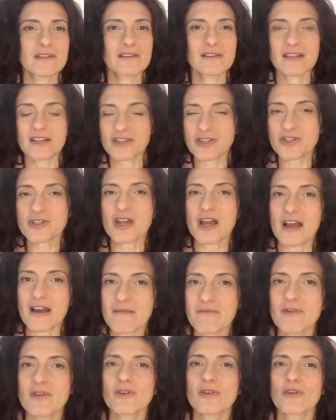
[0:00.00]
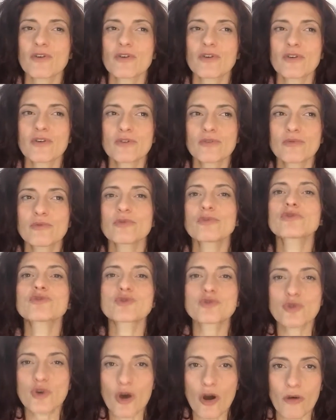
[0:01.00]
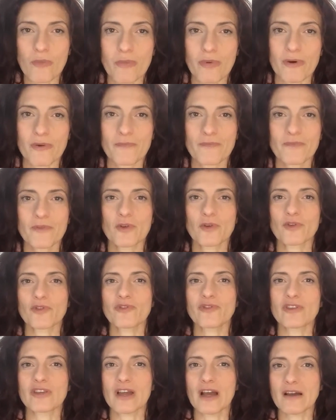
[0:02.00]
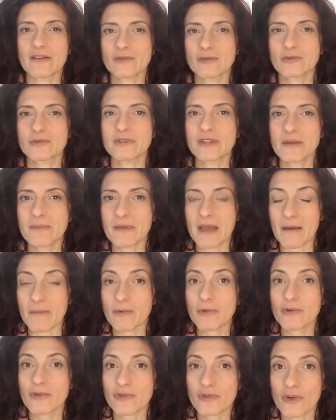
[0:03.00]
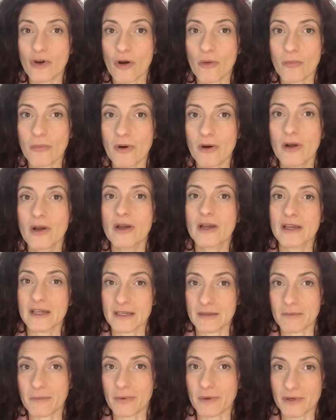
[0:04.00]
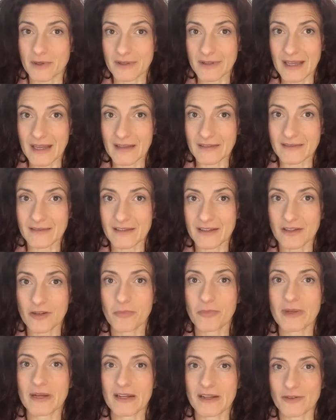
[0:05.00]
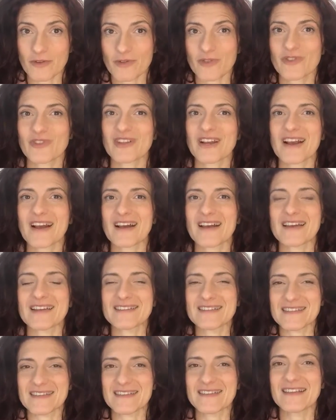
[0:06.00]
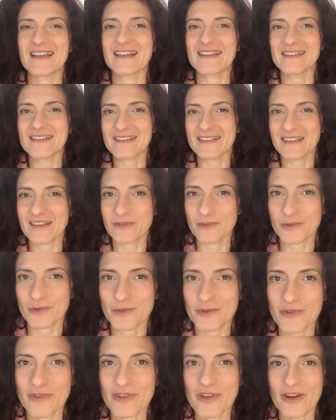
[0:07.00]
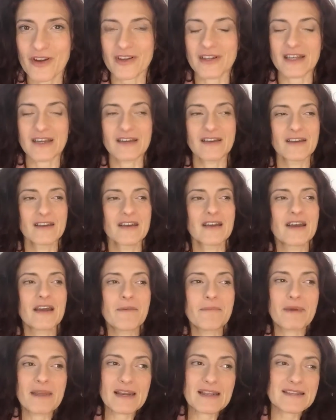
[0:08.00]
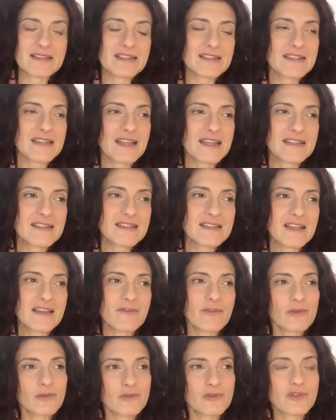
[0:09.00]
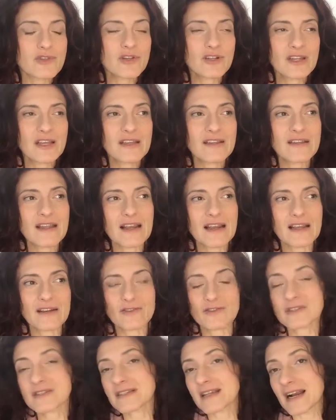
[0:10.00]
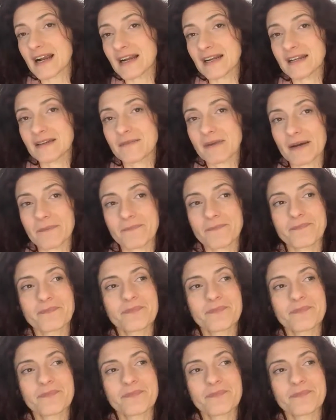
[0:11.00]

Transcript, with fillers: nasciamo con uno scopo, ossia tutti abbiamo uno scopo importante no? per la nostra esistenza ed evoluzione, per l'esistenza e evoluzione della nostra anima